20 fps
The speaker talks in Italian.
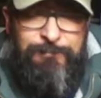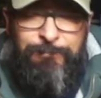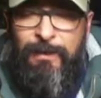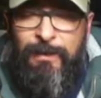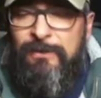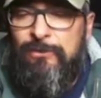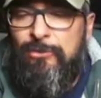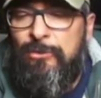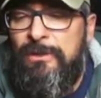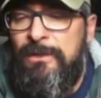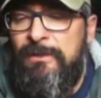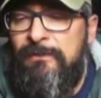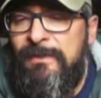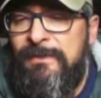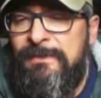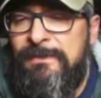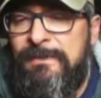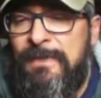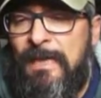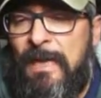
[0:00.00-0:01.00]
patto di
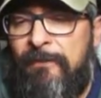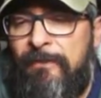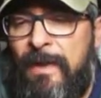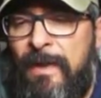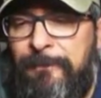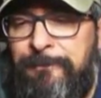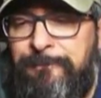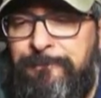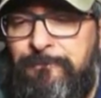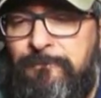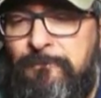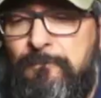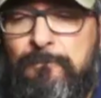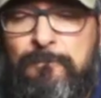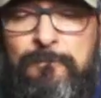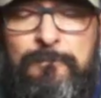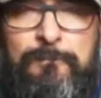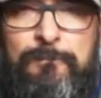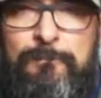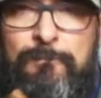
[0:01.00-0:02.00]
Varsavia,
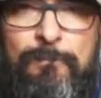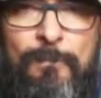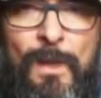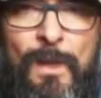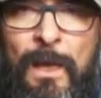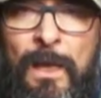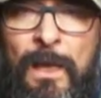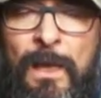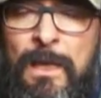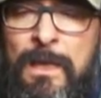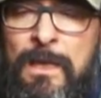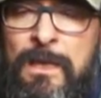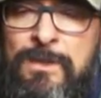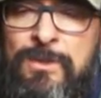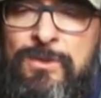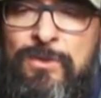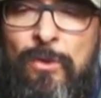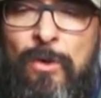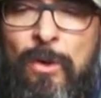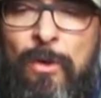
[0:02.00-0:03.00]

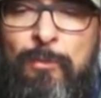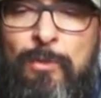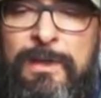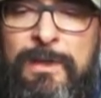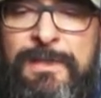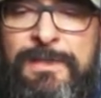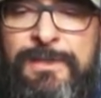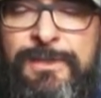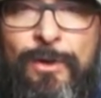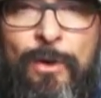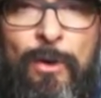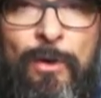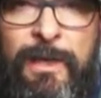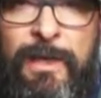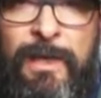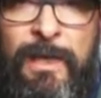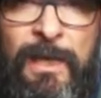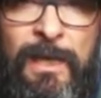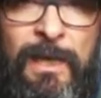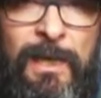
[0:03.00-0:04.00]
sono
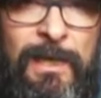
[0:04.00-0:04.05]
munizioni